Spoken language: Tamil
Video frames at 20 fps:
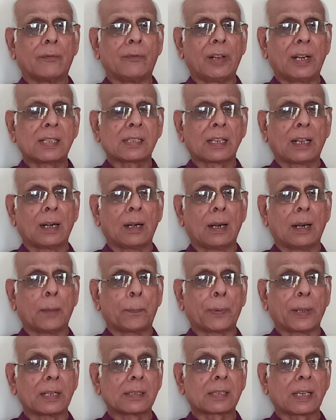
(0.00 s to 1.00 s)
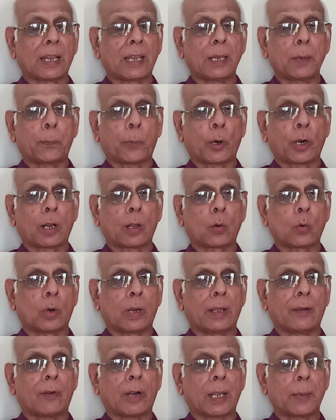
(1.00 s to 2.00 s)
விரிசலில் பெருசாகி
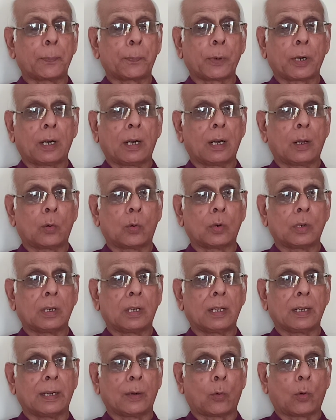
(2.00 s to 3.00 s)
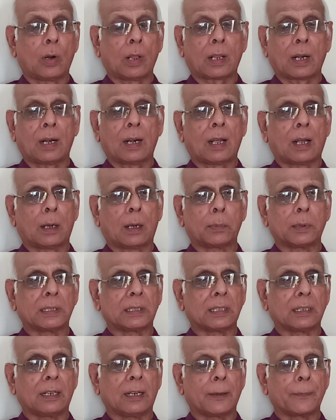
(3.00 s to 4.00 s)
போயிடக்கூடிய வாய்ப்புகள்லாம் உண்டு நீ உங்களுக்கெல்லாம்
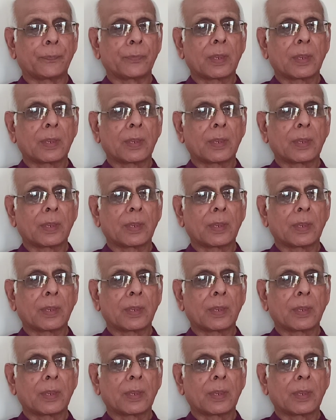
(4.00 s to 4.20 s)
ஆபத்துன்னு